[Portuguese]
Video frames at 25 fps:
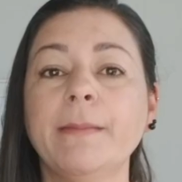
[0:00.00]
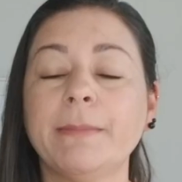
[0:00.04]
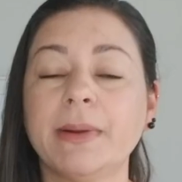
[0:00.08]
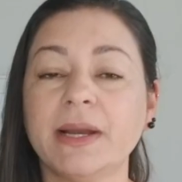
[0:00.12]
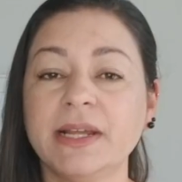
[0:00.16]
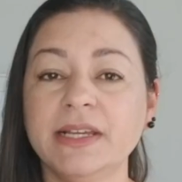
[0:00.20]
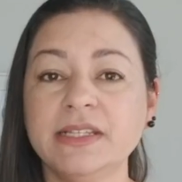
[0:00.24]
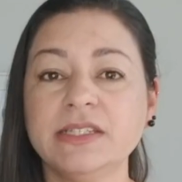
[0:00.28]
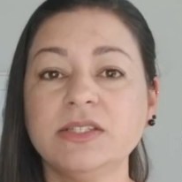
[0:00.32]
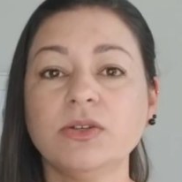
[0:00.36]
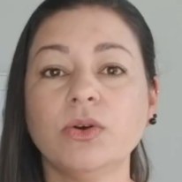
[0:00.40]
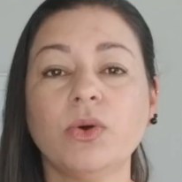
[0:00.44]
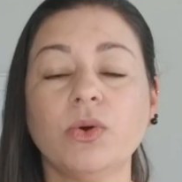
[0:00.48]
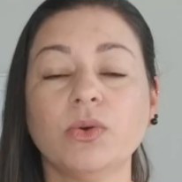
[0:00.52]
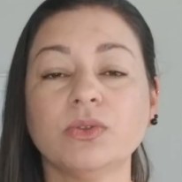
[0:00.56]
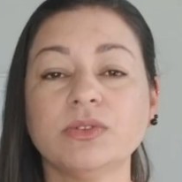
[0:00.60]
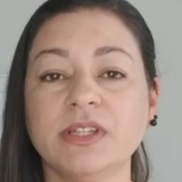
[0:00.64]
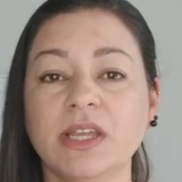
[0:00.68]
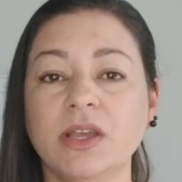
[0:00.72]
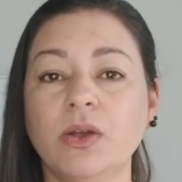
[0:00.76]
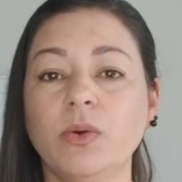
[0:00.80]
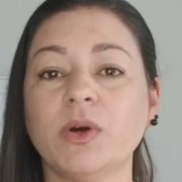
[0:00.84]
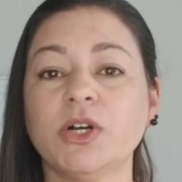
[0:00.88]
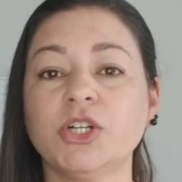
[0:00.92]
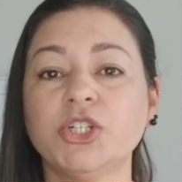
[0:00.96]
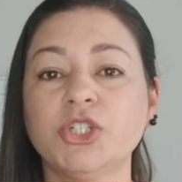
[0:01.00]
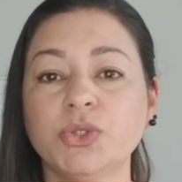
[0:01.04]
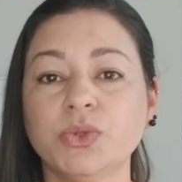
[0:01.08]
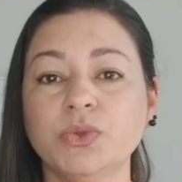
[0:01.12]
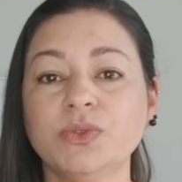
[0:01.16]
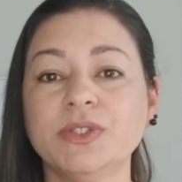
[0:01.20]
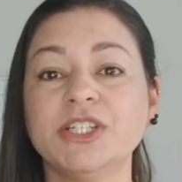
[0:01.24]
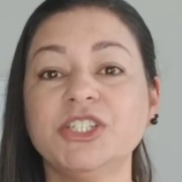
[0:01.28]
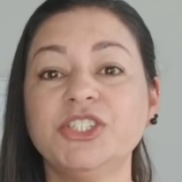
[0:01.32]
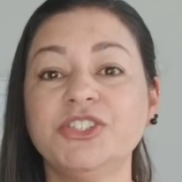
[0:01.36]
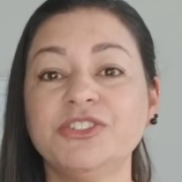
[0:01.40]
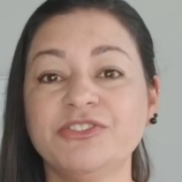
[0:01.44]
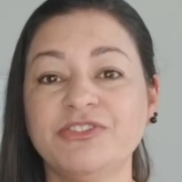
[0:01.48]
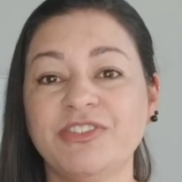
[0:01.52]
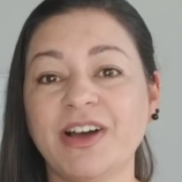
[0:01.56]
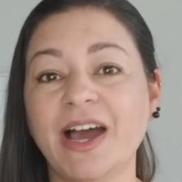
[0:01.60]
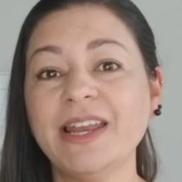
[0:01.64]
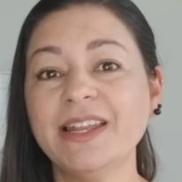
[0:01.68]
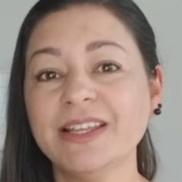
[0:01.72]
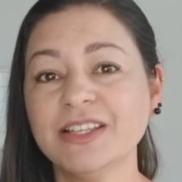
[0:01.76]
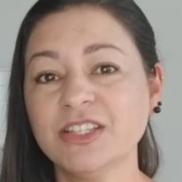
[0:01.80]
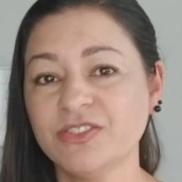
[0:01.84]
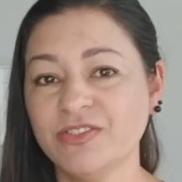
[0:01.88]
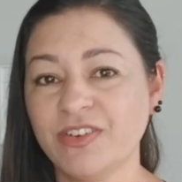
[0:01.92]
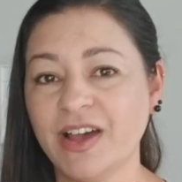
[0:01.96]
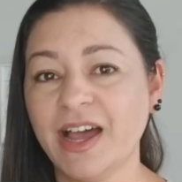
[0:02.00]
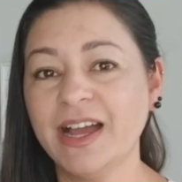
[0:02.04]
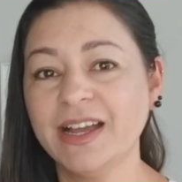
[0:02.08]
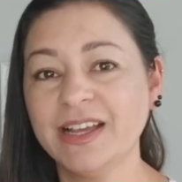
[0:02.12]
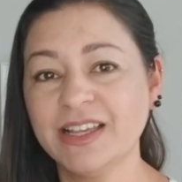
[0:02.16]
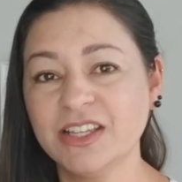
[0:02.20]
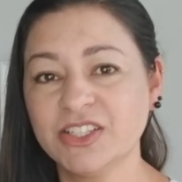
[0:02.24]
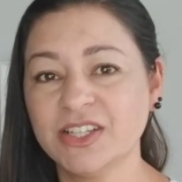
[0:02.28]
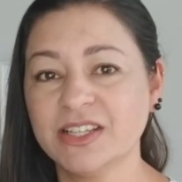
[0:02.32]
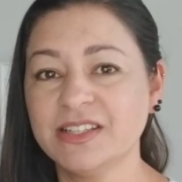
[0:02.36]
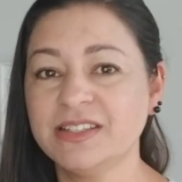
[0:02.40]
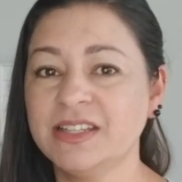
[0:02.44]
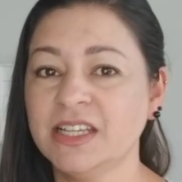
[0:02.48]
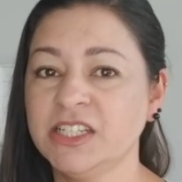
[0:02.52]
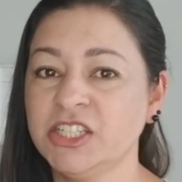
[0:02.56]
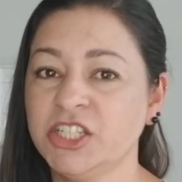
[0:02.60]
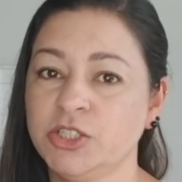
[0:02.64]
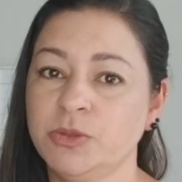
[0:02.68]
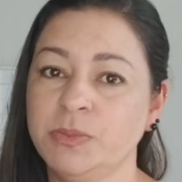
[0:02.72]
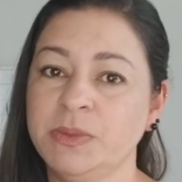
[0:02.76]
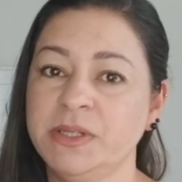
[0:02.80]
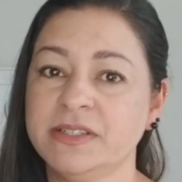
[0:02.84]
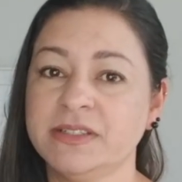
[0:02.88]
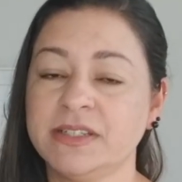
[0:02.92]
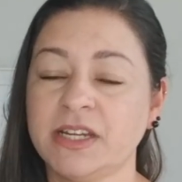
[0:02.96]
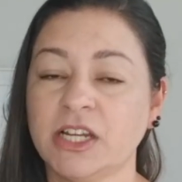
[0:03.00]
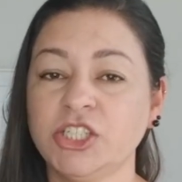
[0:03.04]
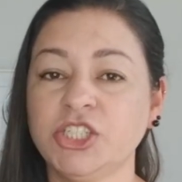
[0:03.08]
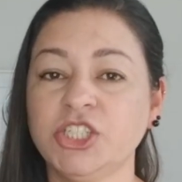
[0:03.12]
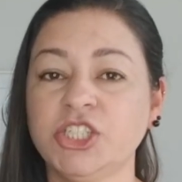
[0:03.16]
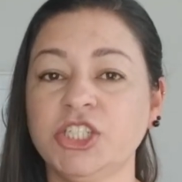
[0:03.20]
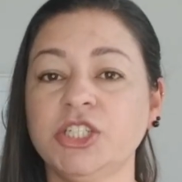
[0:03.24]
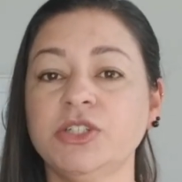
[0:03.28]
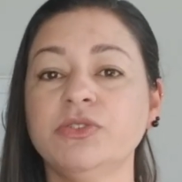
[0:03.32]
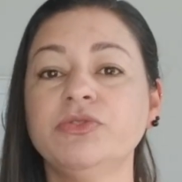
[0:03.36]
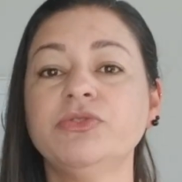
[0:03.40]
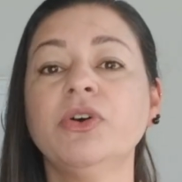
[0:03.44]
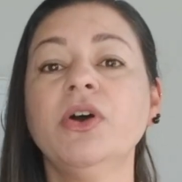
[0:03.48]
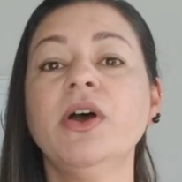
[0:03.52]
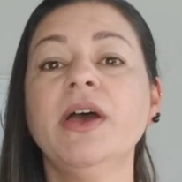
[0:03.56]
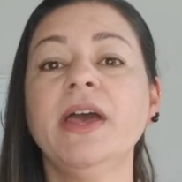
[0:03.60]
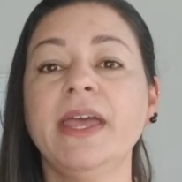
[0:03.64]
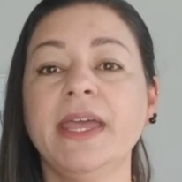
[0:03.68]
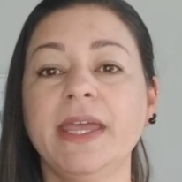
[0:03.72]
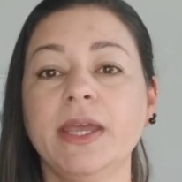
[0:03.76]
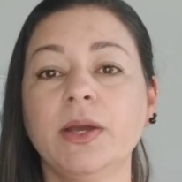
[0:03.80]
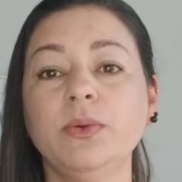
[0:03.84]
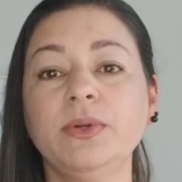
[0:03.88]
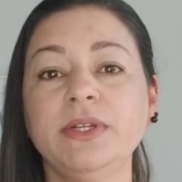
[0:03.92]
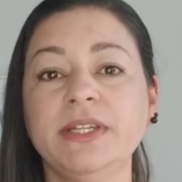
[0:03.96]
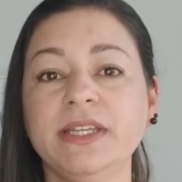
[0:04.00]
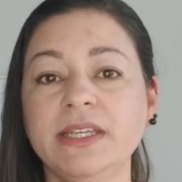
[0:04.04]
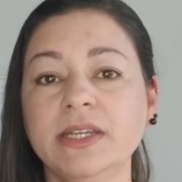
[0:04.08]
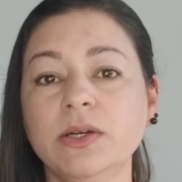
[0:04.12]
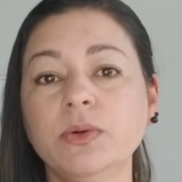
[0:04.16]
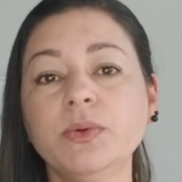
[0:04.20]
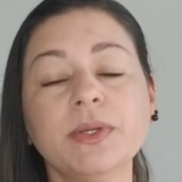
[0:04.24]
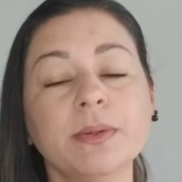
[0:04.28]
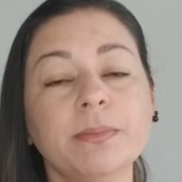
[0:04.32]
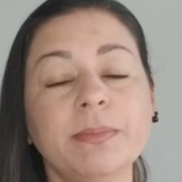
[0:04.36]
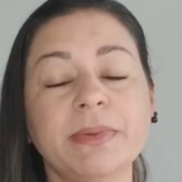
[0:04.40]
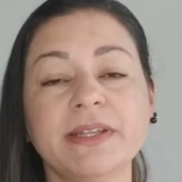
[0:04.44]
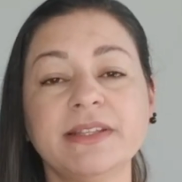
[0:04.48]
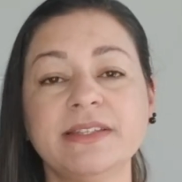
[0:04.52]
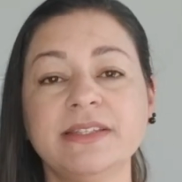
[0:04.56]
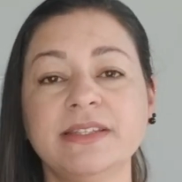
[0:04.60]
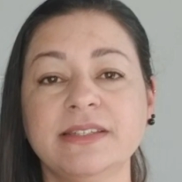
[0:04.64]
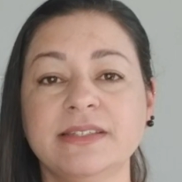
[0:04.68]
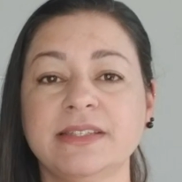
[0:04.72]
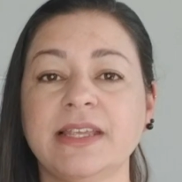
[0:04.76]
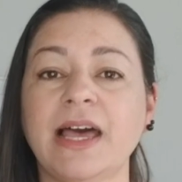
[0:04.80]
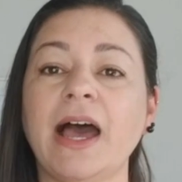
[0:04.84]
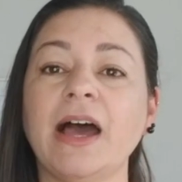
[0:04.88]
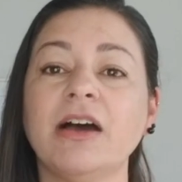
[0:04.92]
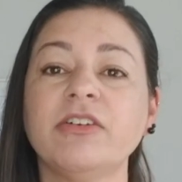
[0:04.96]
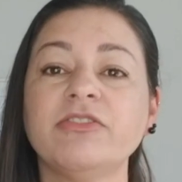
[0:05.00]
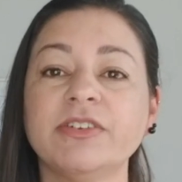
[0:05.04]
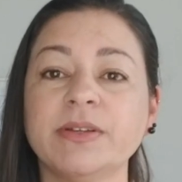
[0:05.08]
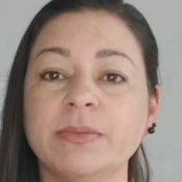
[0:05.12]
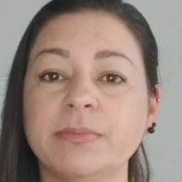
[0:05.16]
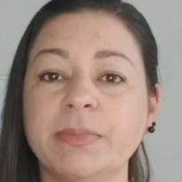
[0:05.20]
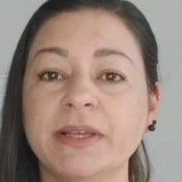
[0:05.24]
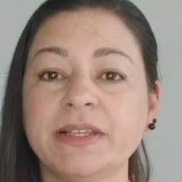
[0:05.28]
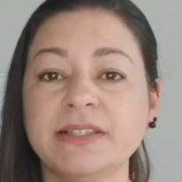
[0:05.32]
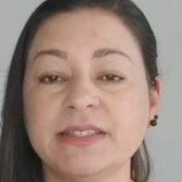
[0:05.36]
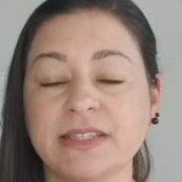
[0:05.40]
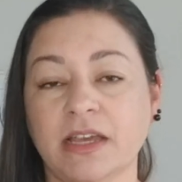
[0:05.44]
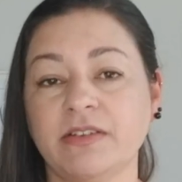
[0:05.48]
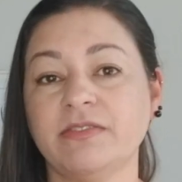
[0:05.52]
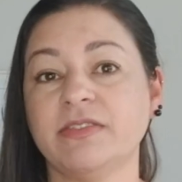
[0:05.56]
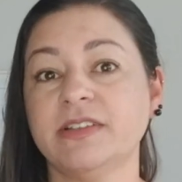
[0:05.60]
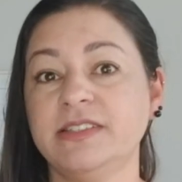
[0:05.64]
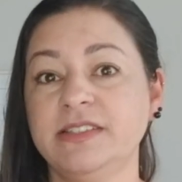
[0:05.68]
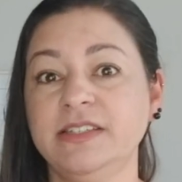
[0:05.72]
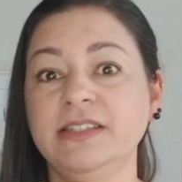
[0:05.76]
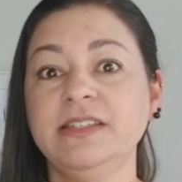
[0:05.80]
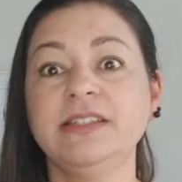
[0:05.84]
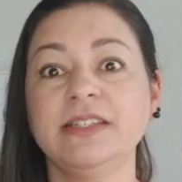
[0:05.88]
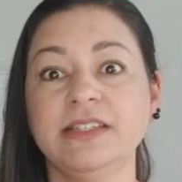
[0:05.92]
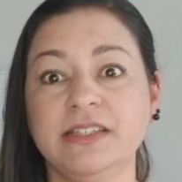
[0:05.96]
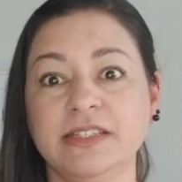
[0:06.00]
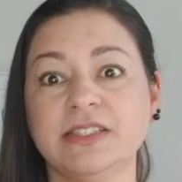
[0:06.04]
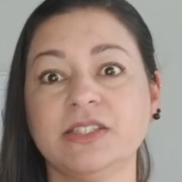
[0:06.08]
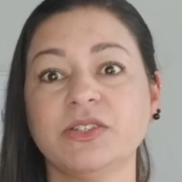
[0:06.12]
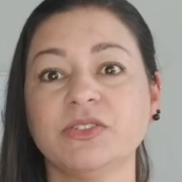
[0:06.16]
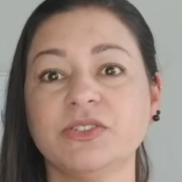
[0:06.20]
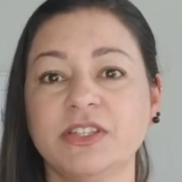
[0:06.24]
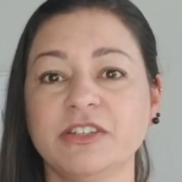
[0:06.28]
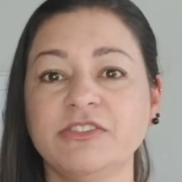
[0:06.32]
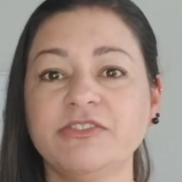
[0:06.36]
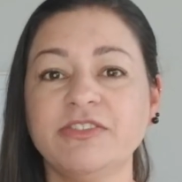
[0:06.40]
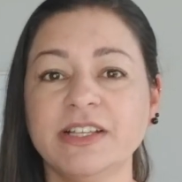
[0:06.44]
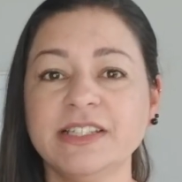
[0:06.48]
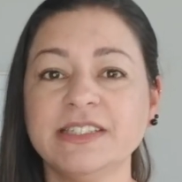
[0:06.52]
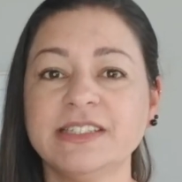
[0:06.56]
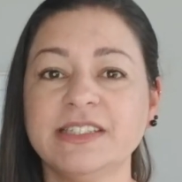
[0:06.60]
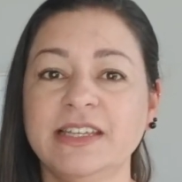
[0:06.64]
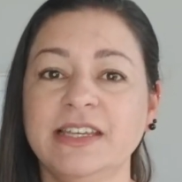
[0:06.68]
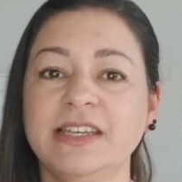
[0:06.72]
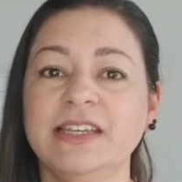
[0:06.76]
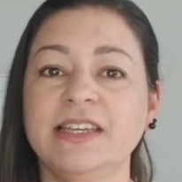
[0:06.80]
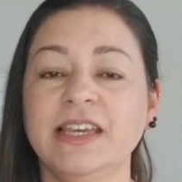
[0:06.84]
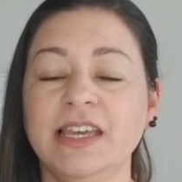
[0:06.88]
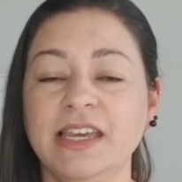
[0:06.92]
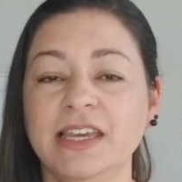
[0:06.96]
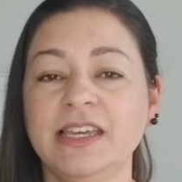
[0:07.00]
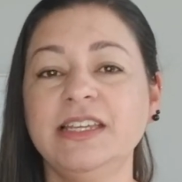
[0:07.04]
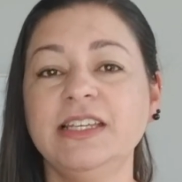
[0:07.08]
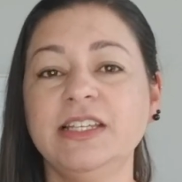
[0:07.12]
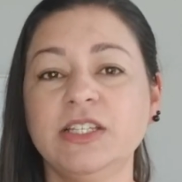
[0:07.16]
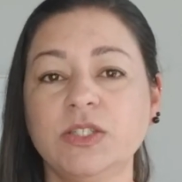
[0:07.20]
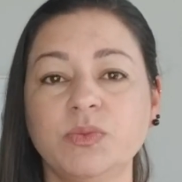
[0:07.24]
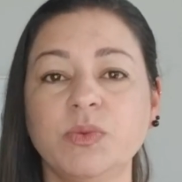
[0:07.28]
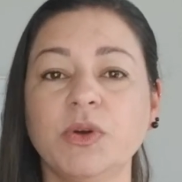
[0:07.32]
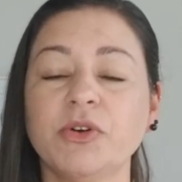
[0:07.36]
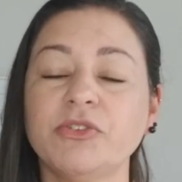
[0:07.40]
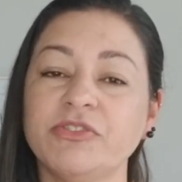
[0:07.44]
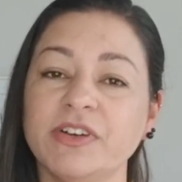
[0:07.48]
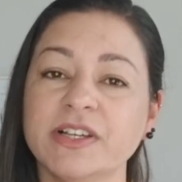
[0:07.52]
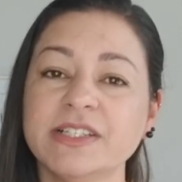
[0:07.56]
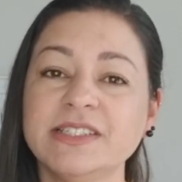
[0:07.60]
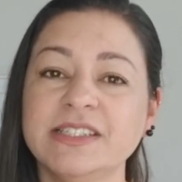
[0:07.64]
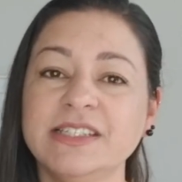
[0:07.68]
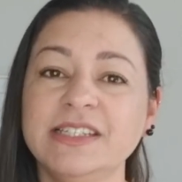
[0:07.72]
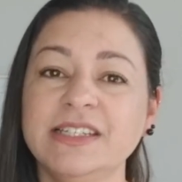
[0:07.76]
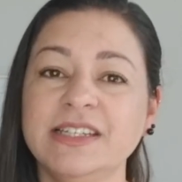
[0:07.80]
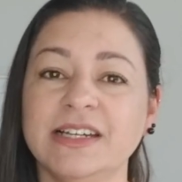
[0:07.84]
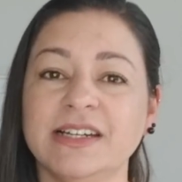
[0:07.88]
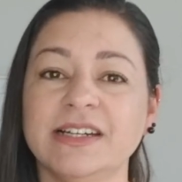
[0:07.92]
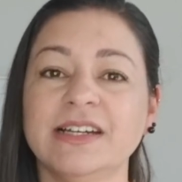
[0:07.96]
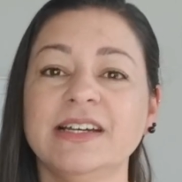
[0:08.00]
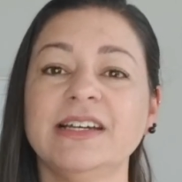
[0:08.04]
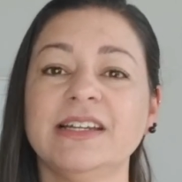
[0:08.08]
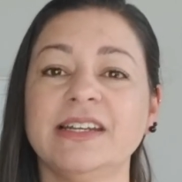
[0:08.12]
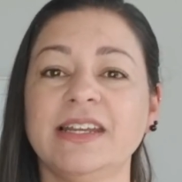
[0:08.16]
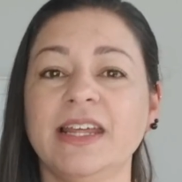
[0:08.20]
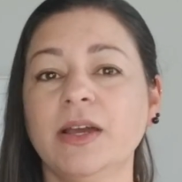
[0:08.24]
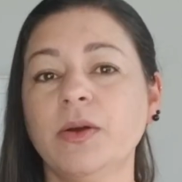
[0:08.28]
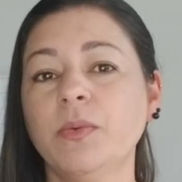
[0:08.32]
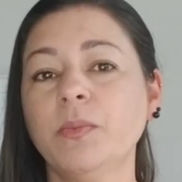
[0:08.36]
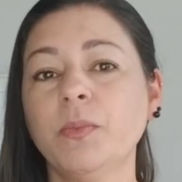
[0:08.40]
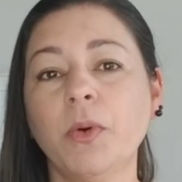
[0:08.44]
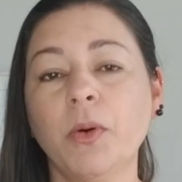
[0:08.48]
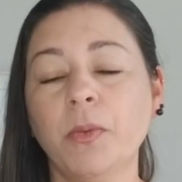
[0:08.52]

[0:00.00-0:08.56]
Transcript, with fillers: Para isso eu contei com a ajuda de várias vagas de assistente administrativo, eu lia o que precisava e pensava, sim, isso eu sei fazer, isso eu fazia, né?